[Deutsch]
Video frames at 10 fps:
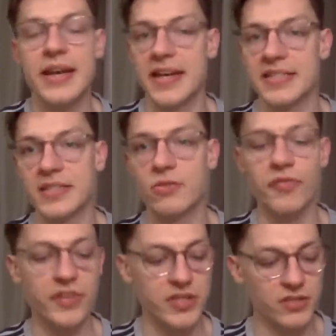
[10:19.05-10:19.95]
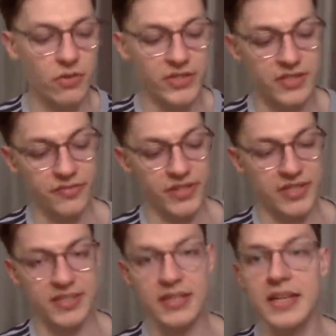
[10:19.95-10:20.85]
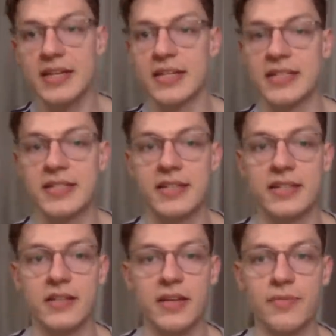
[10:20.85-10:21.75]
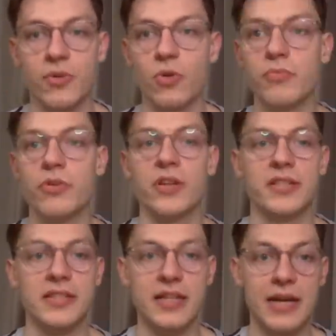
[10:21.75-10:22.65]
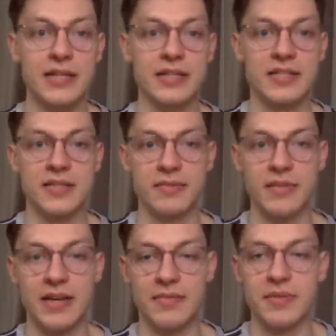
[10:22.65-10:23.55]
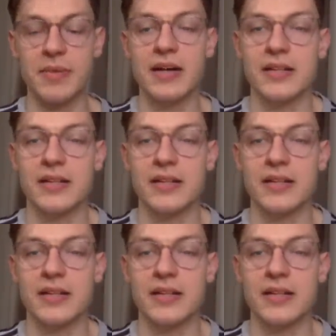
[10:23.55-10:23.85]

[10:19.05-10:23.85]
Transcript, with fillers: Es sind so viele Stories gewesen, dass ich ähm, unmöglich das alles ja dem,